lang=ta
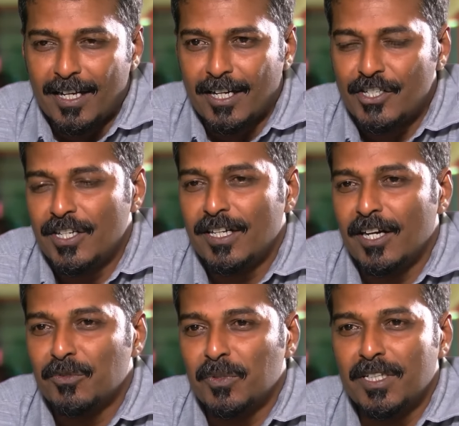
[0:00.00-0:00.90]

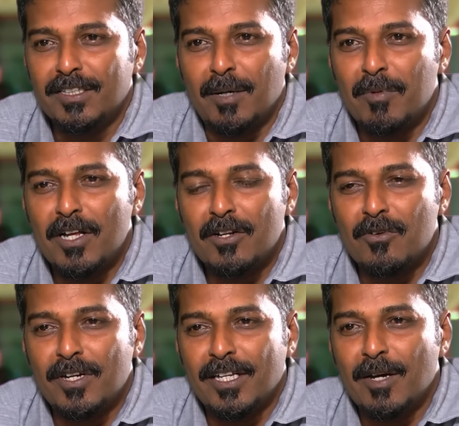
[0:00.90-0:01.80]
ரஜினிகாந்த் வந்து
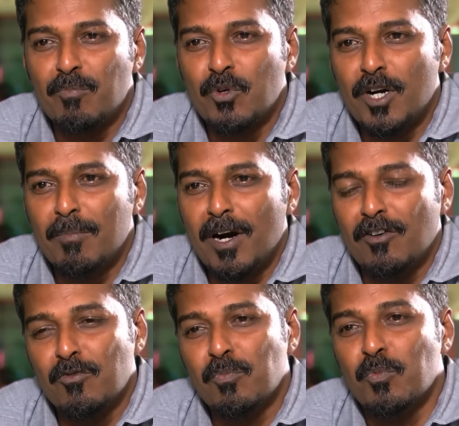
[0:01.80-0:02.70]
தமிழர்களுடைய
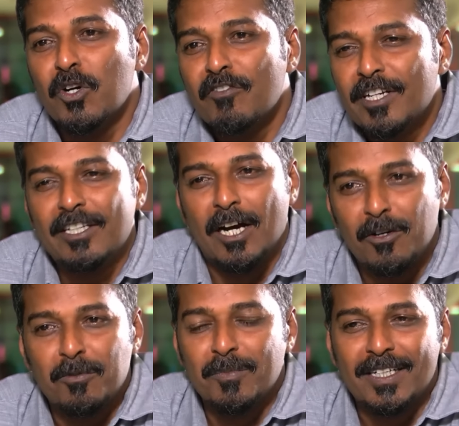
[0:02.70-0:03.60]
முகமாகவும்
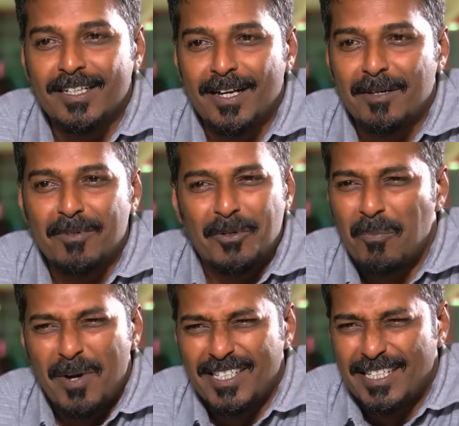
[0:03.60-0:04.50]
முகவரியாகவும் இருக்கிறார்
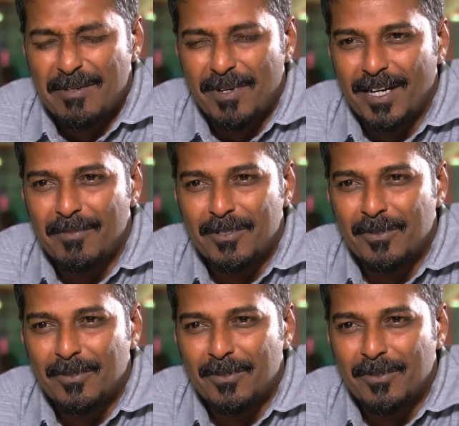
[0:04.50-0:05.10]
ரொம்ப அசிங்கமாக இல்லை எப்படி